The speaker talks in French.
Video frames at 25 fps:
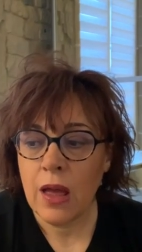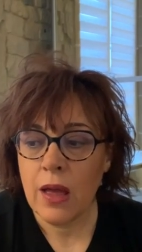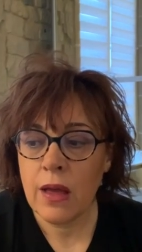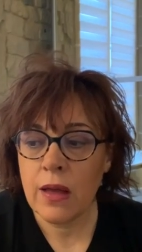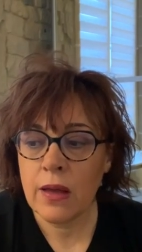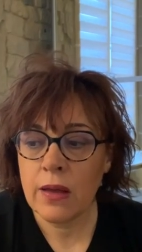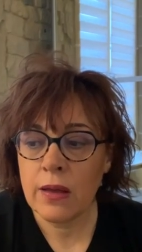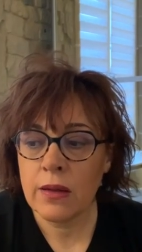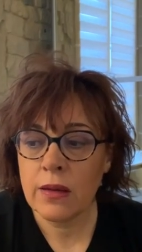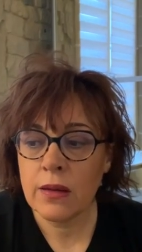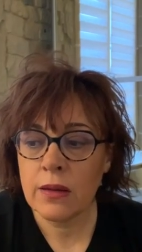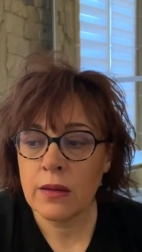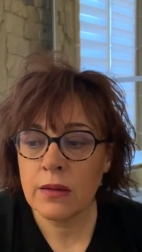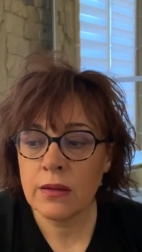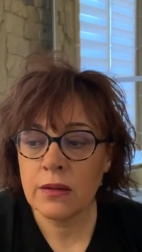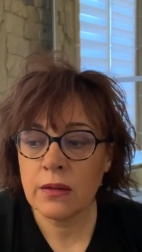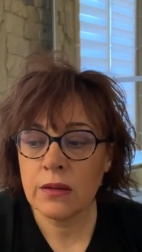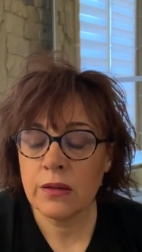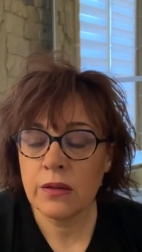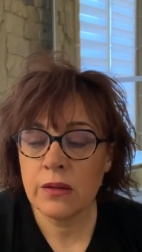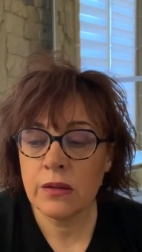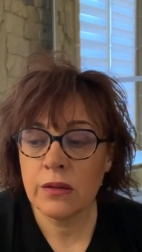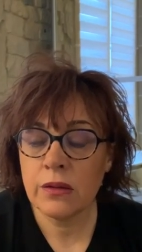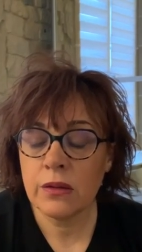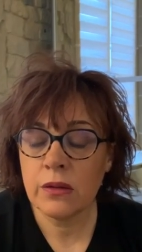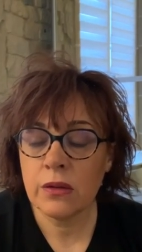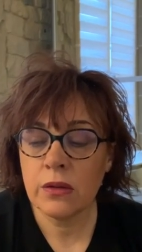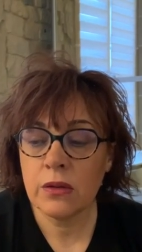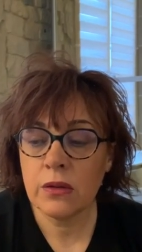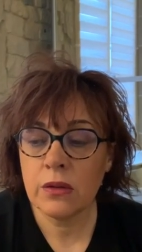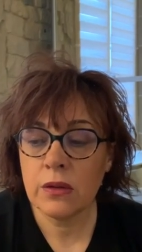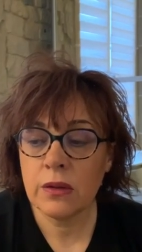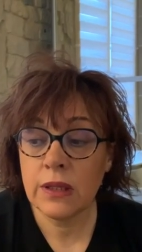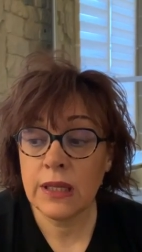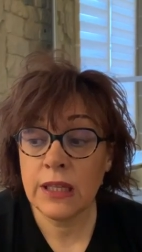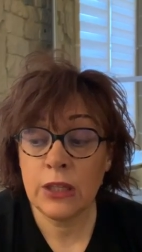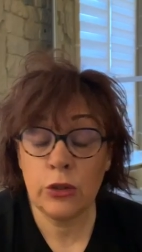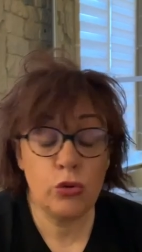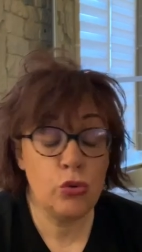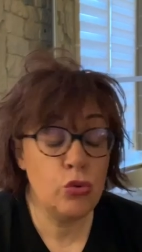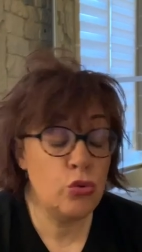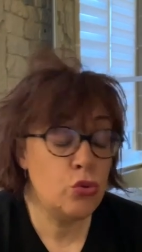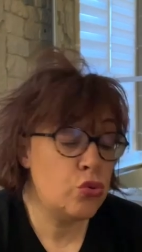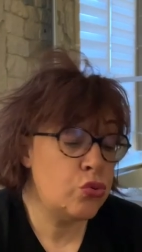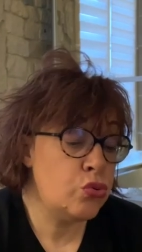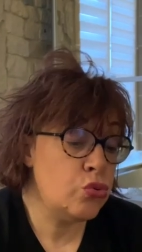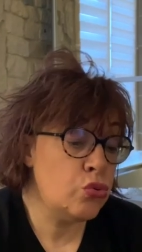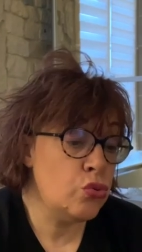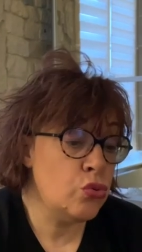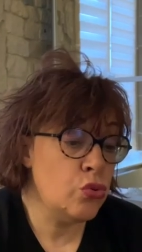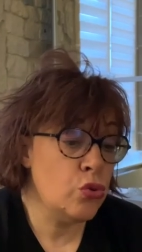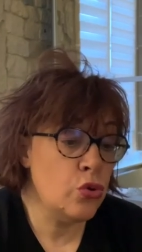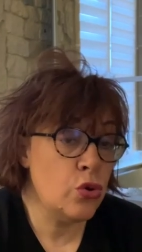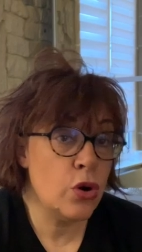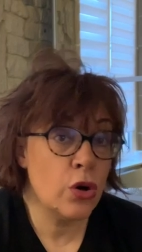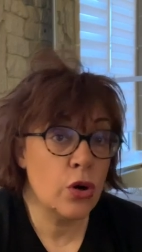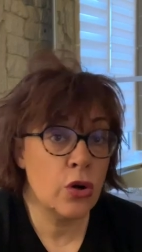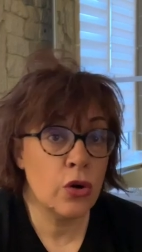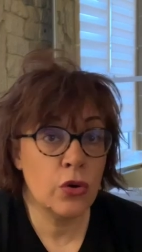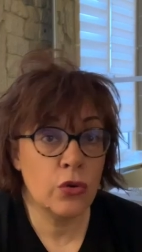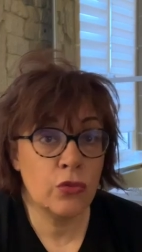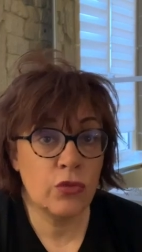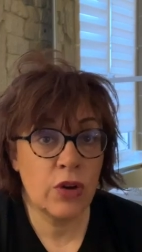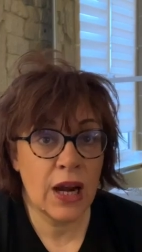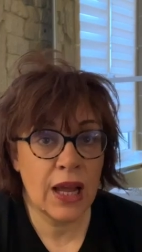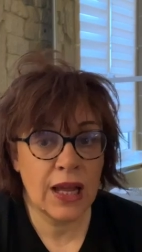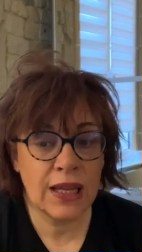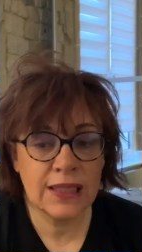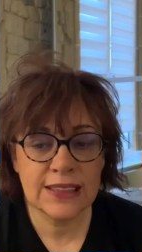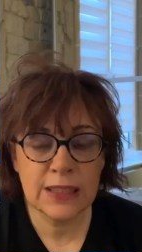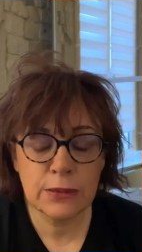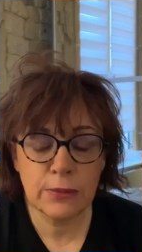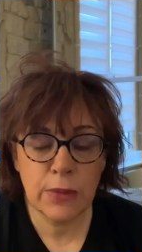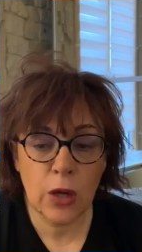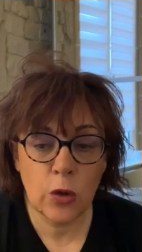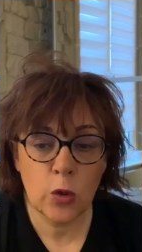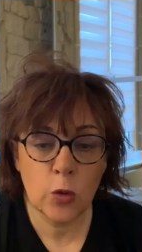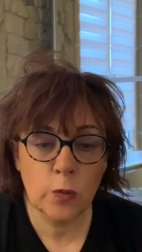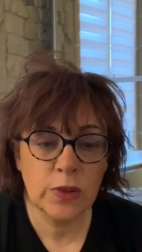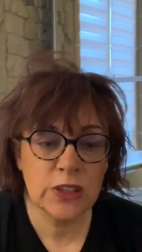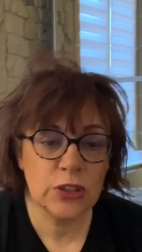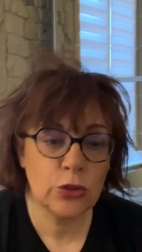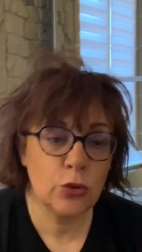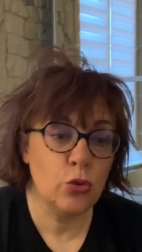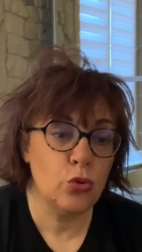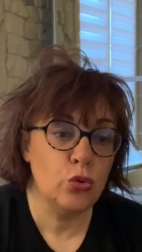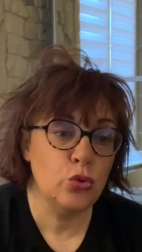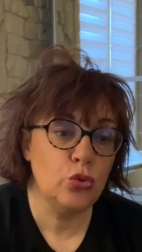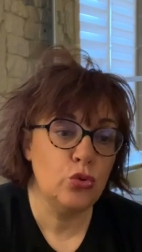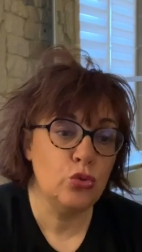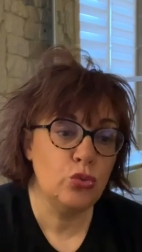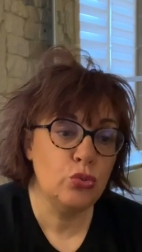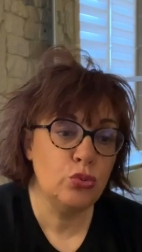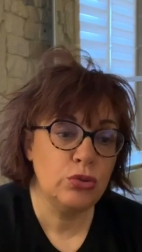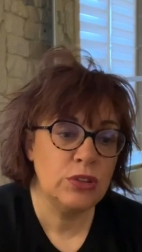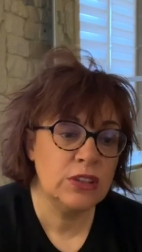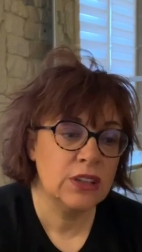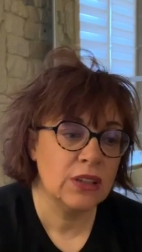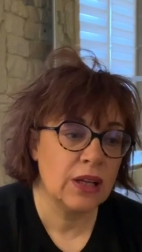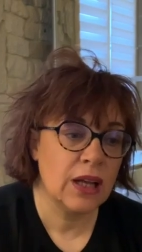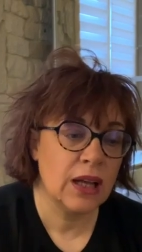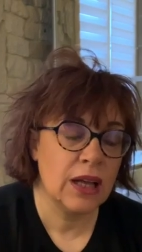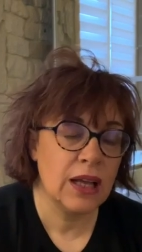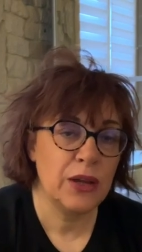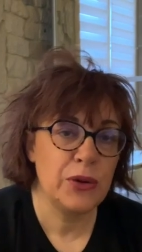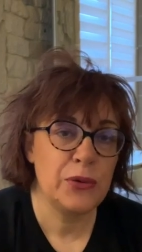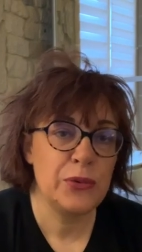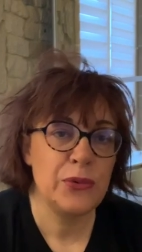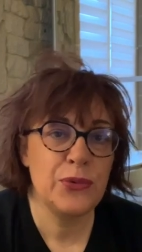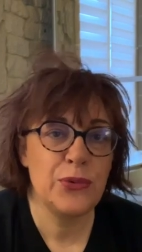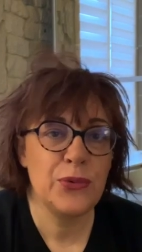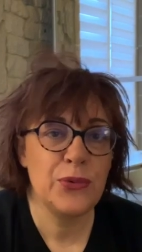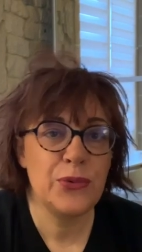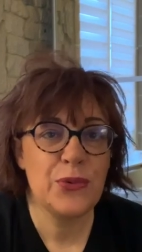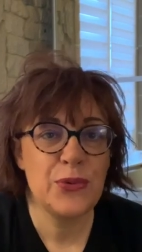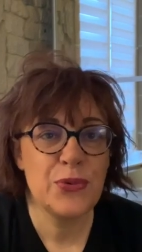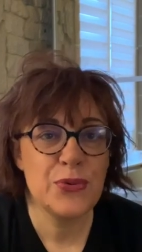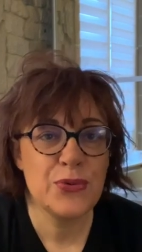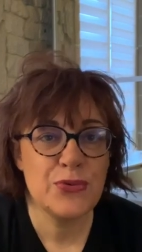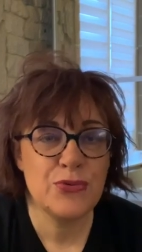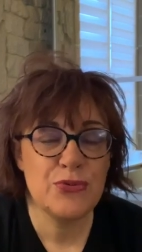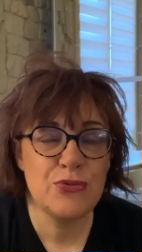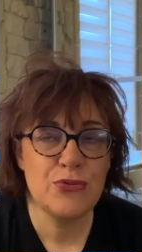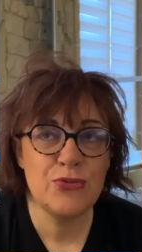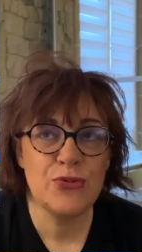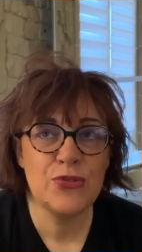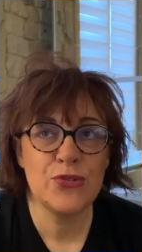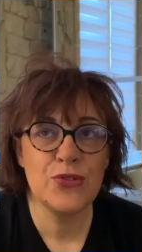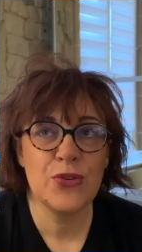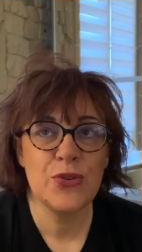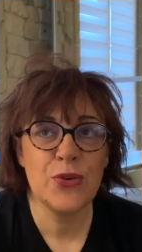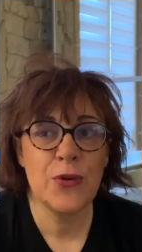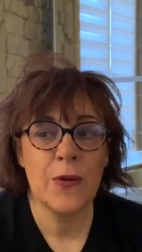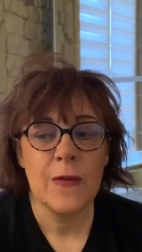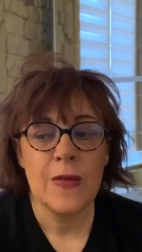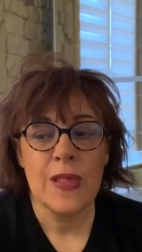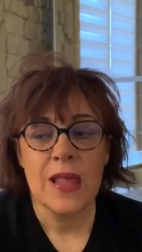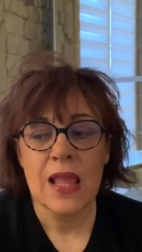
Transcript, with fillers: Euh, et du coup, euh, voilà, c'est marrant parce que le 12, hein, le, 12,